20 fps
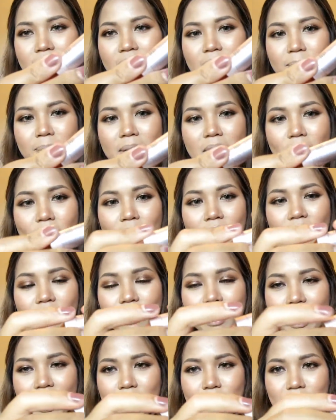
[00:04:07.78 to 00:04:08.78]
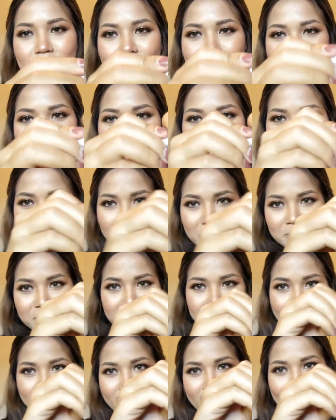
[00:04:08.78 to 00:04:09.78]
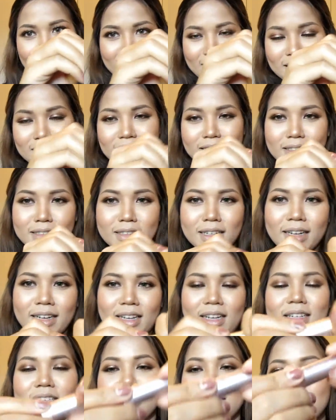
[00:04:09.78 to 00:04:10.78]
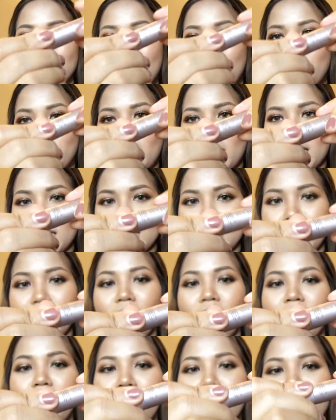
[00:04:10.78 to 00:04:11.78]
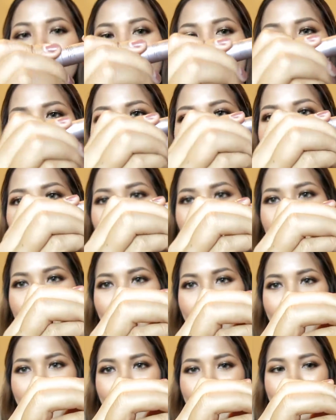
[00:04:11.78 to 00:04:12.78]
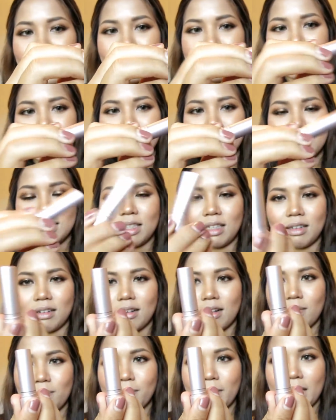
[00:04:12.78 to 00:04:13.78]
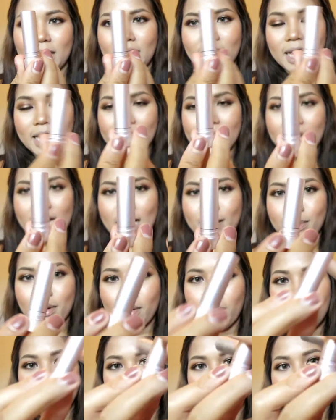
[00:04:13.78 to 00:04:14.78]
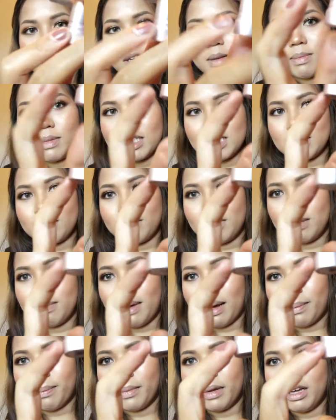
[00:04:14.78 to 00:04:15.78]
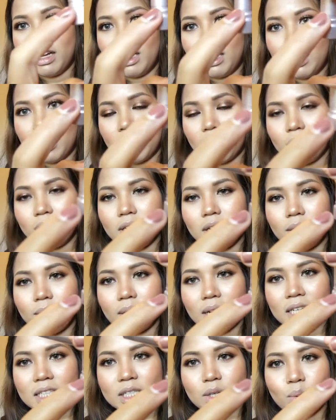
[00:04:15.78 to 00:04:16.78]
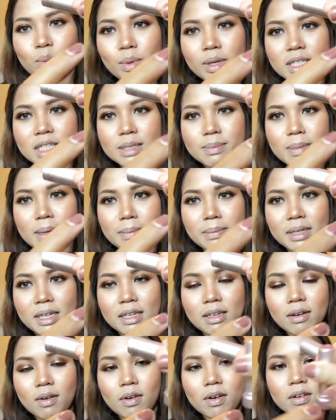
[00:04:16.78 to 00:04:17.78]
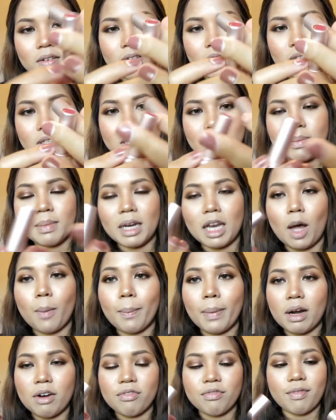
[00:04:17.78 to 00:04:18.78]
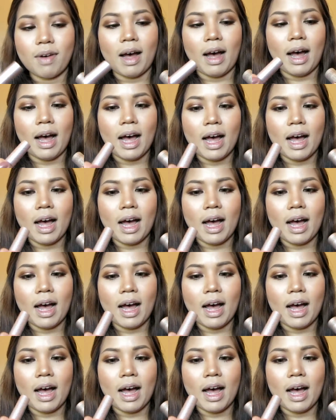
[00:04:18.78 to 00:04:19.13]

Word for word: การเปิดของเขานะคะ มันก็ไม่ใช่แบบ เอะอะดึงเอะอะดึงนะมันก็คือค่อยๆ หมุนนะคะ แล้วก็เปิดได้ง่าย เพราะว่าตรงนี้มันจะมีแบบ เขาเรียกว่าอะไรทวิสต์แบบนี้เนาะเออเหมือนเราเปิดฝา